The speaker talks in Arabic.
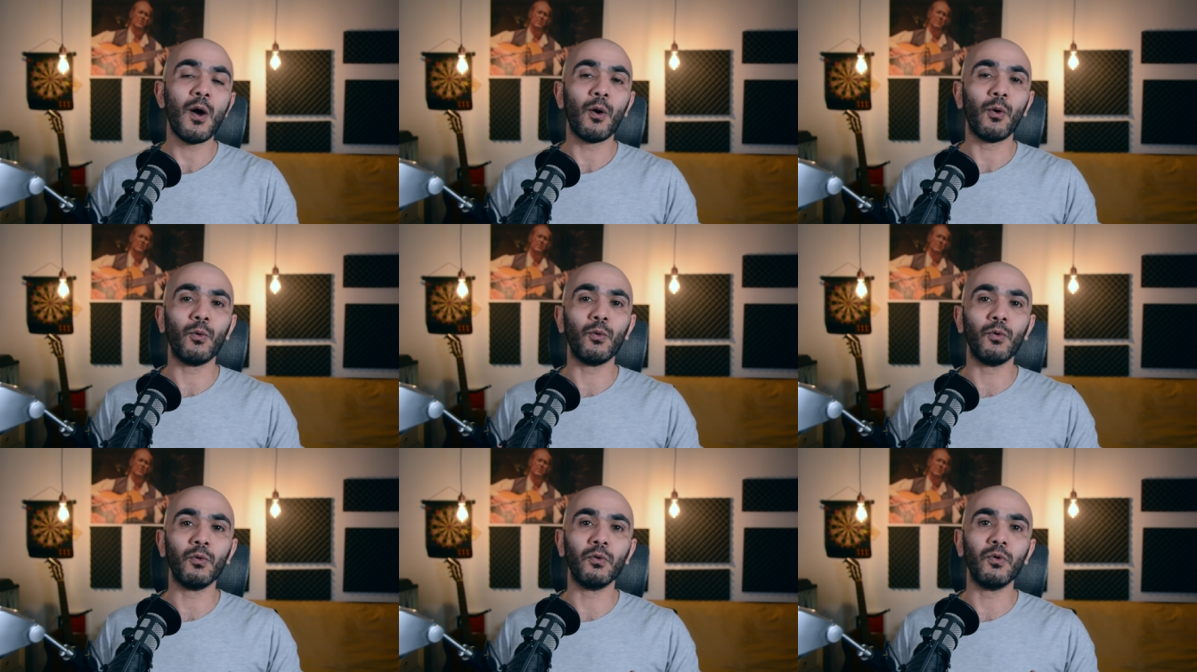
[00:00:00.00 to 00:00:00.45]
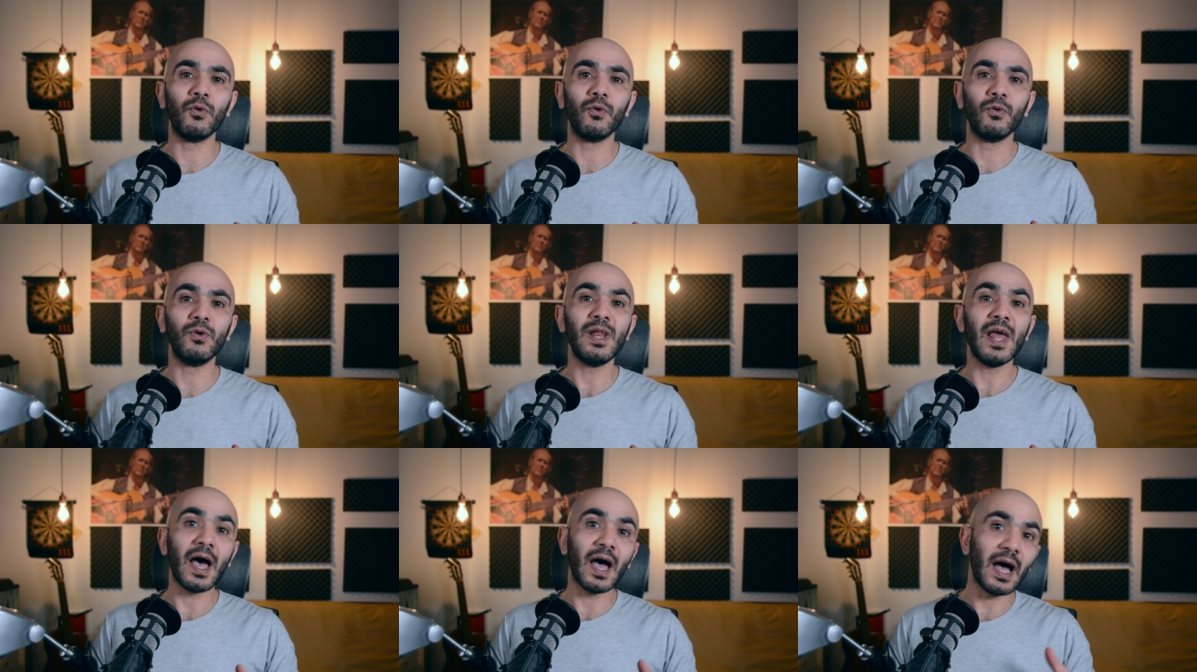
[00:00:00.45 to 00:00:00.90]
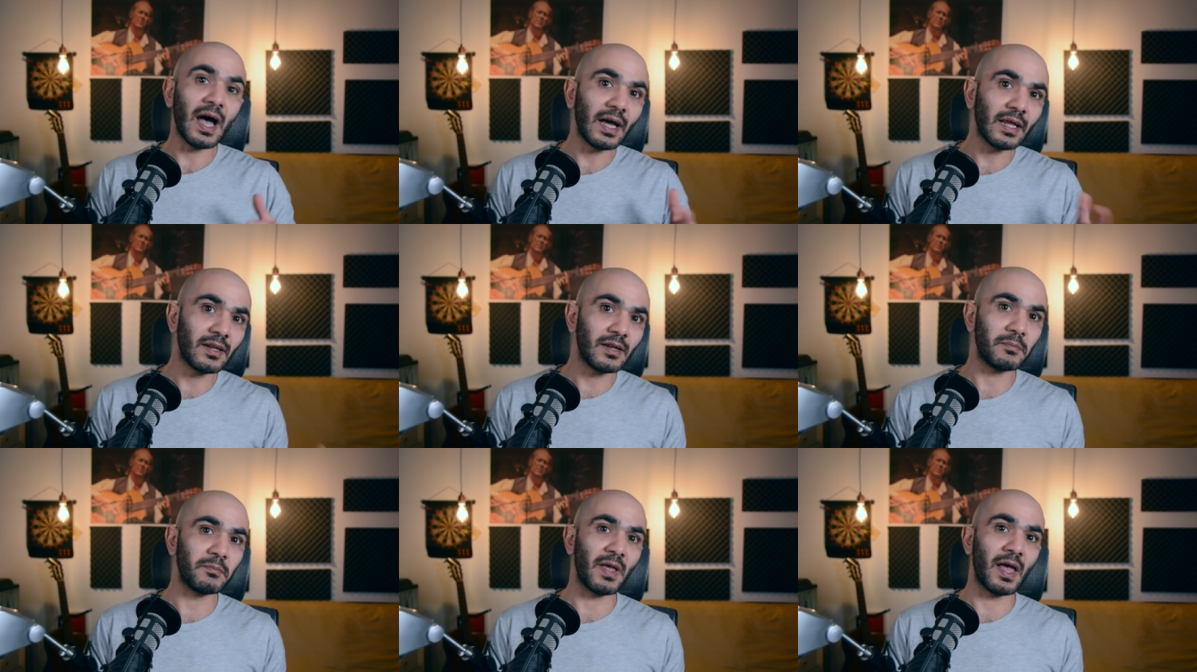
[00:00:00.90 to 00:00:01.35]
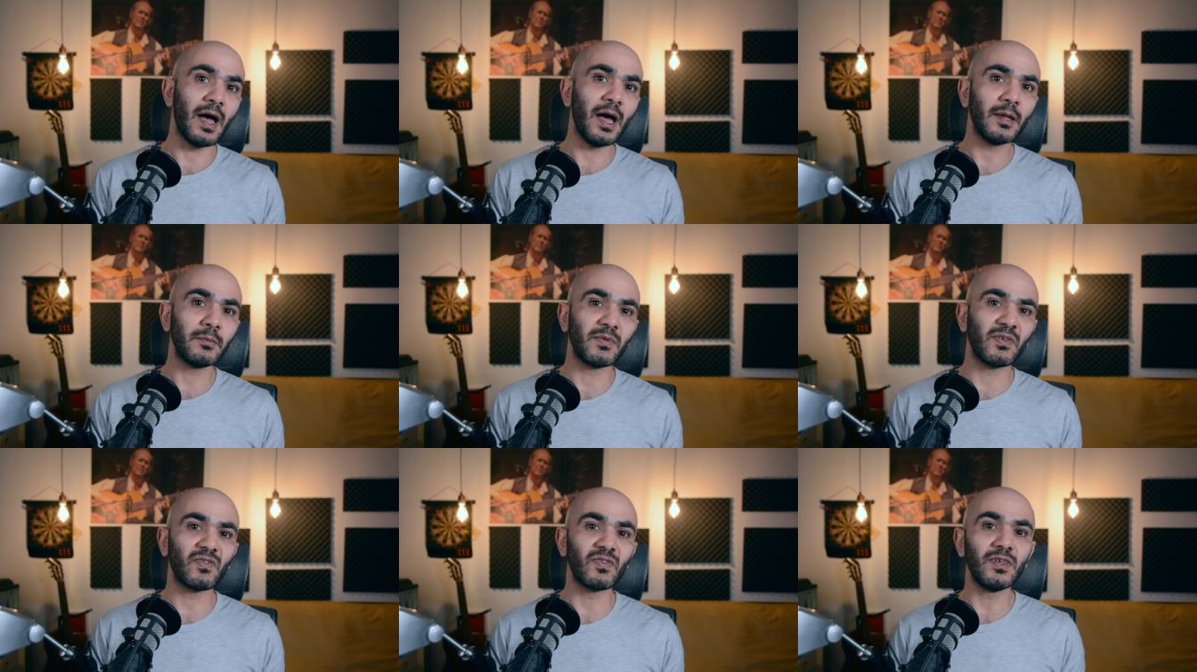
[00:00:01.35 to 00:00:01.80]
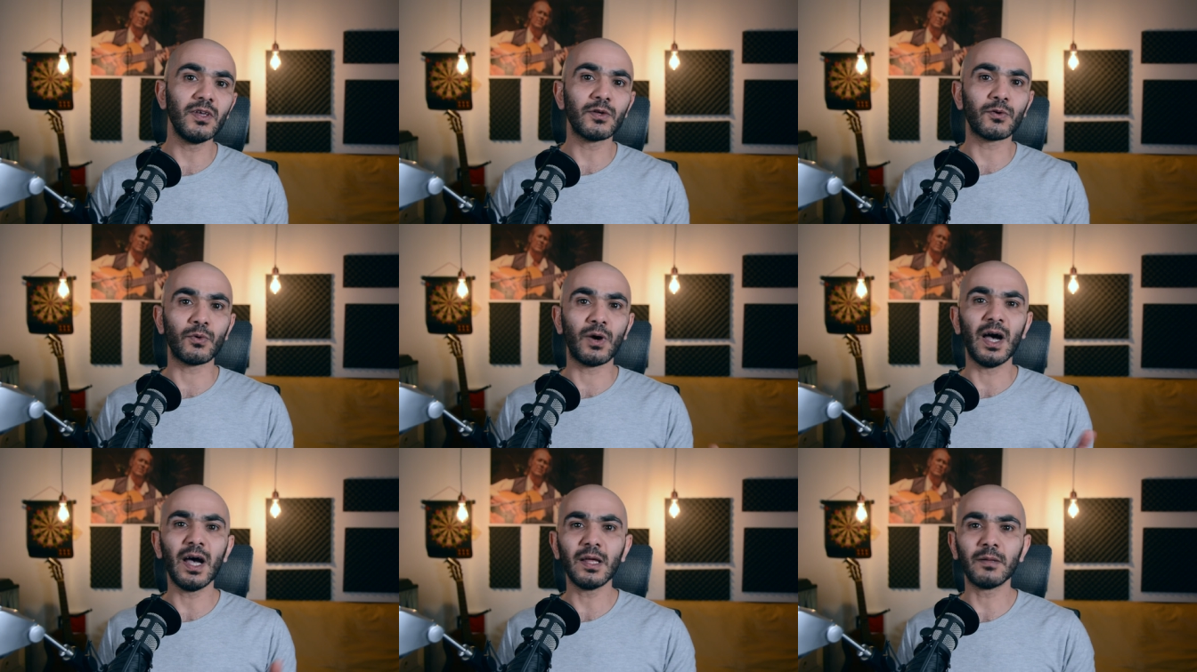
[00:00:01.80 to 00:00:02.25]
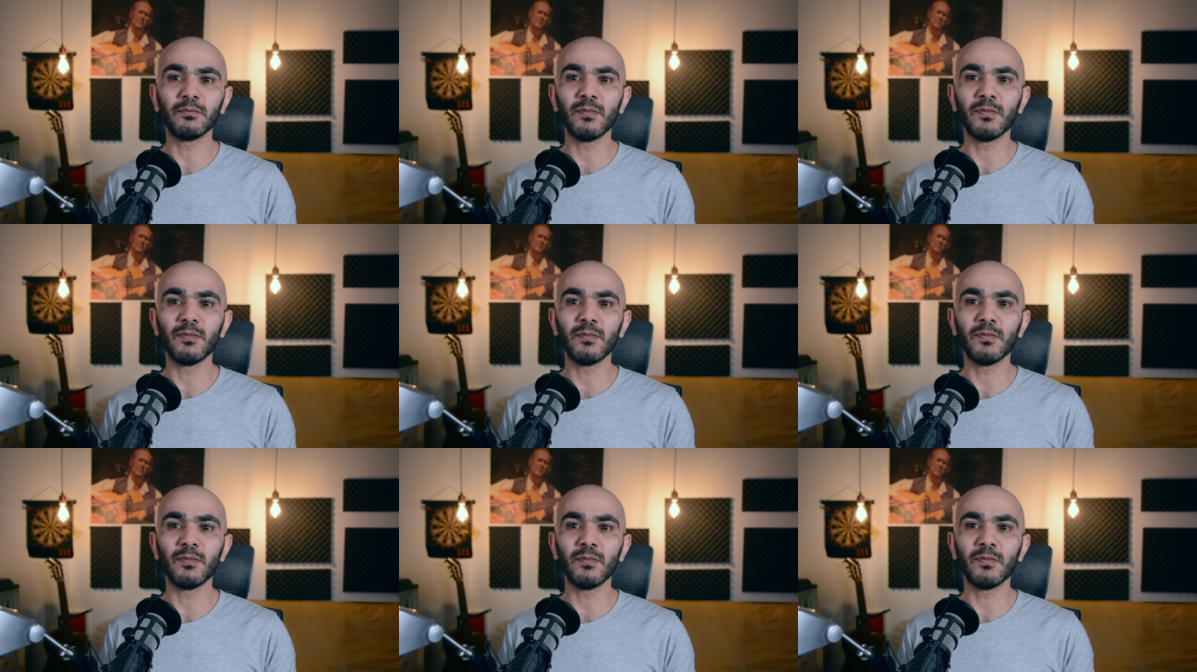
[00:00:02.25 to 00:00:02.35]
ولا هذا هذا بيصير وهذا